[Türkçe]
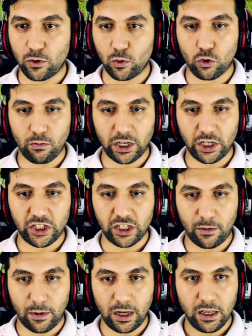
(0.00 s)
de kurmak için
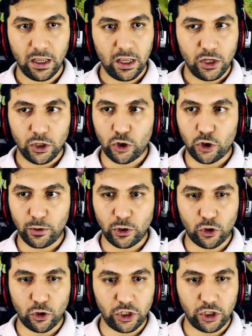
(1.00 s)
ama Şöyle bir
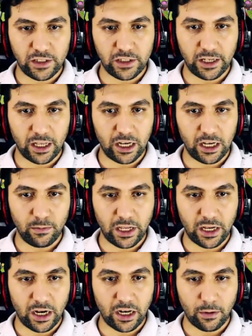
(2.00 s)
köyün içerisine gelelim.
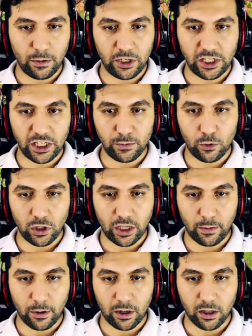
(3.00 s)
Neler yapabileceğiz bir
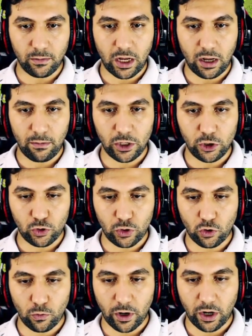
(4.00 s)
onlara bakalım. Hemen şurayı
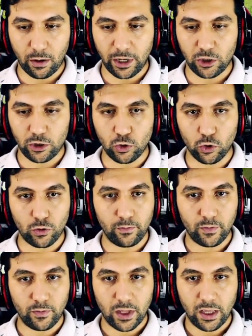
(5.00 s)
toparlamak istiyorum.
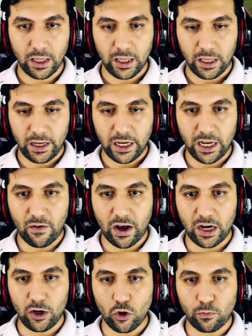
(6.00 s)
Ne
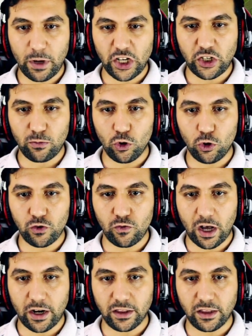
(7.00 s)
var ne yok. 5 milyon
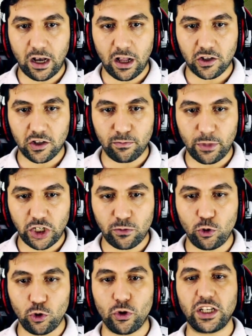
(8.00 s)
civarında altın, 5
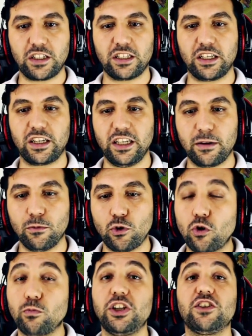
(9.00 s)
milyon iksir,
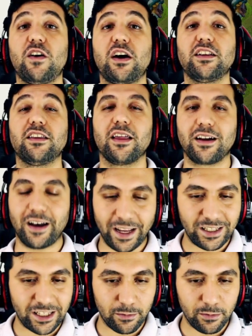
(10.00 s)
24 bin civarında da kare
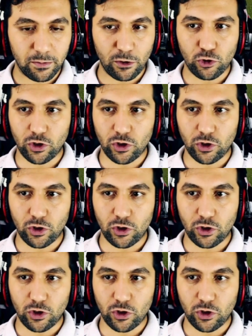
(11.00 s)
iksirimiz mevcut